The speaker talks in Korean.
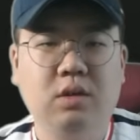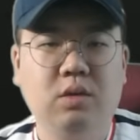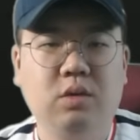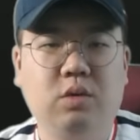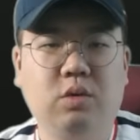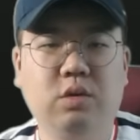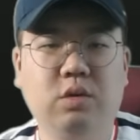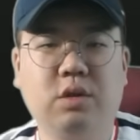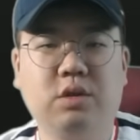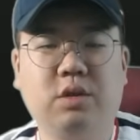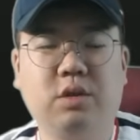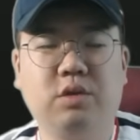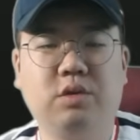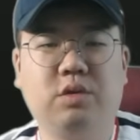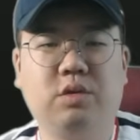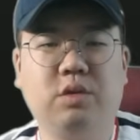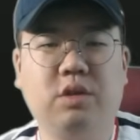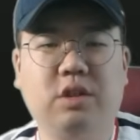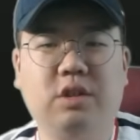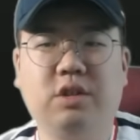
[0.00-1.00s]
고덕
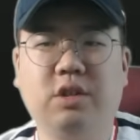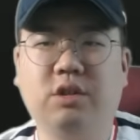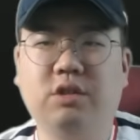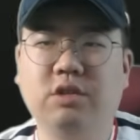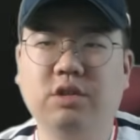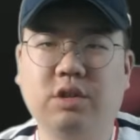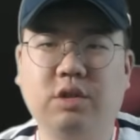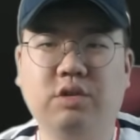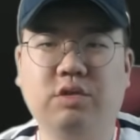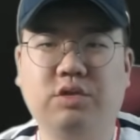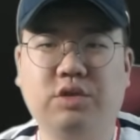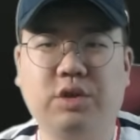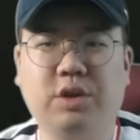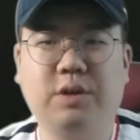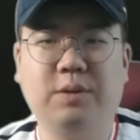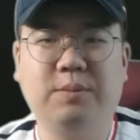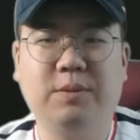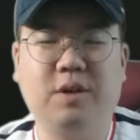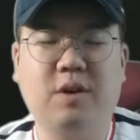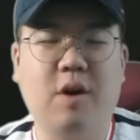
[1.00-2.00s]
선수도 이정우
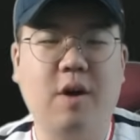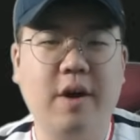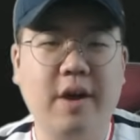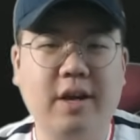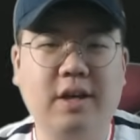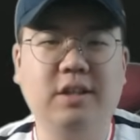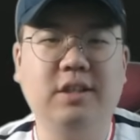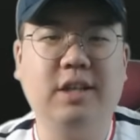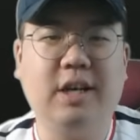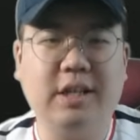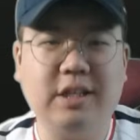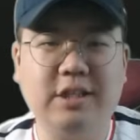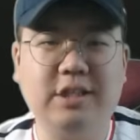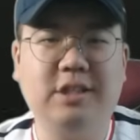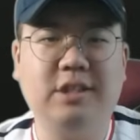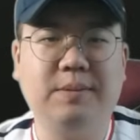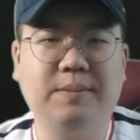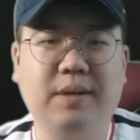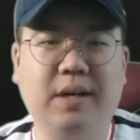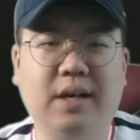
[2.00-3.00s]
선수처럼 뭐 거액은
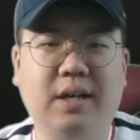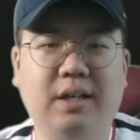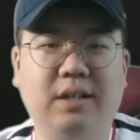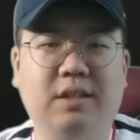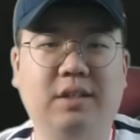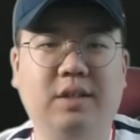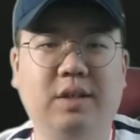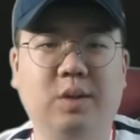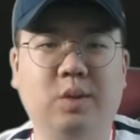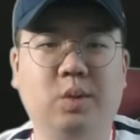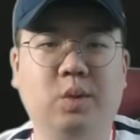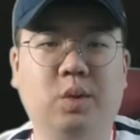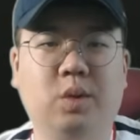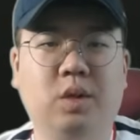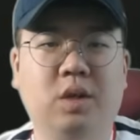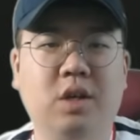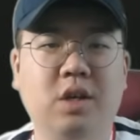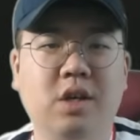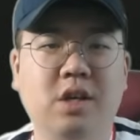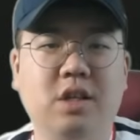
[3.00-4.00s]
아니지만 그래도